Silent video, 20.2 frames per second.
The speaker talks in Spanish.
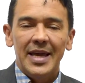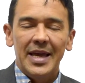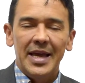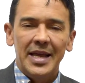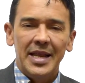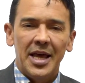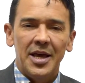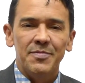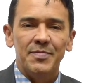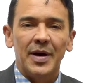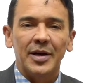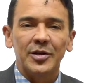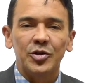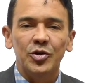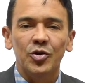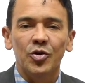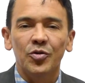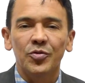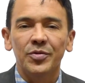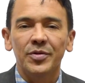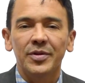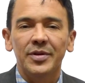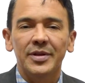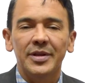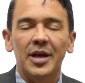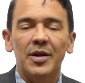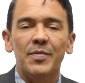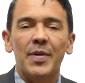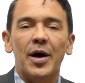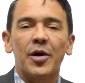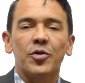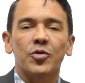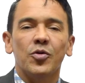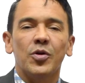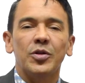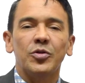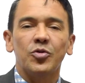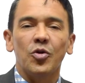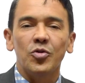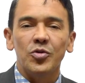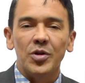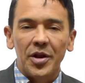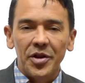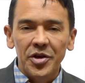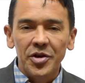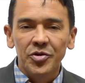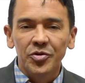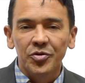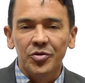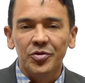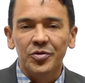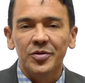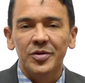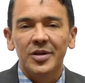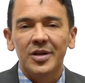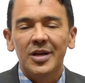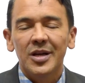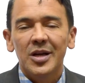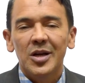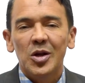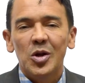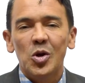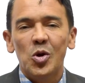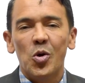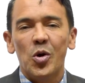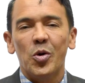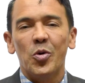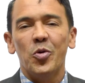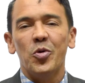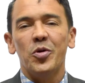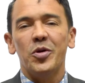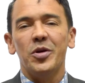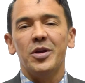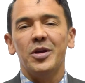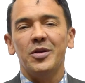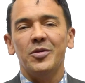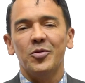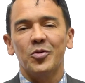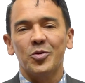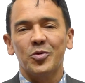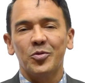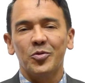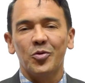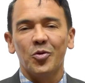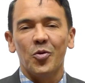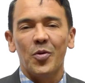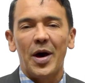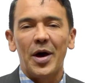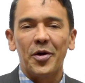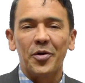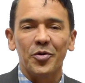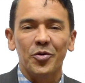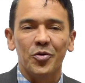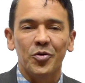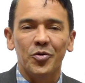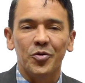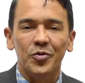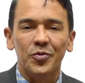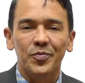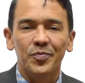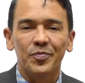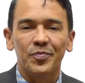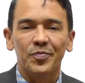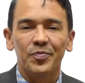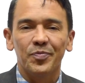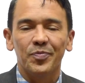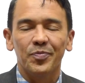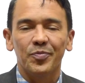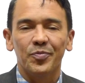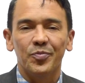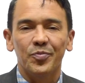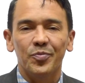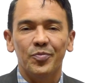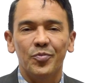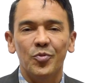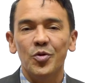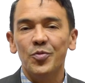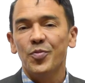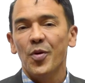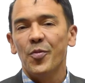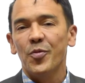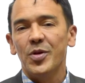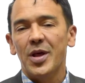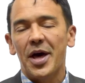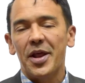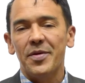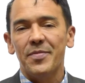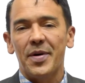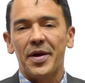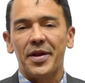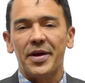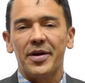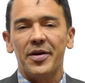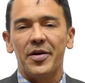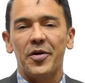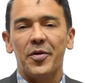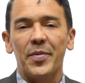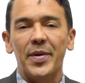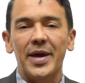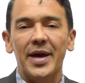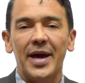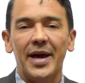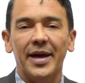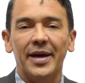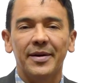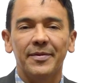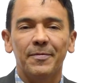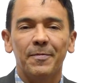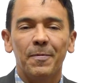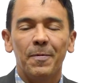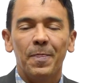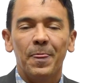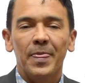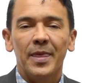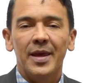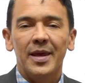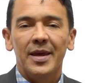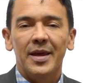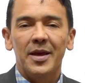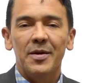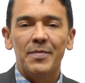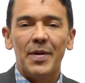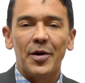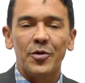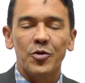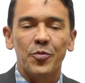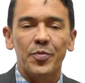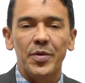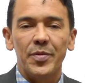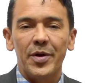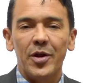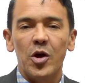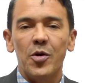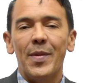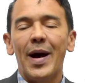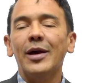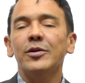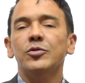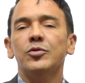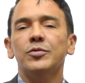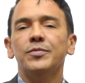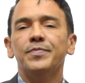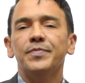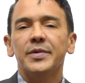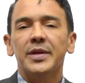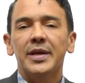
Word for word: en la invasión del barrio Antonio Nariño, luego viví en otro barrio muy popular en Barranca el barrio Primero de Mayo.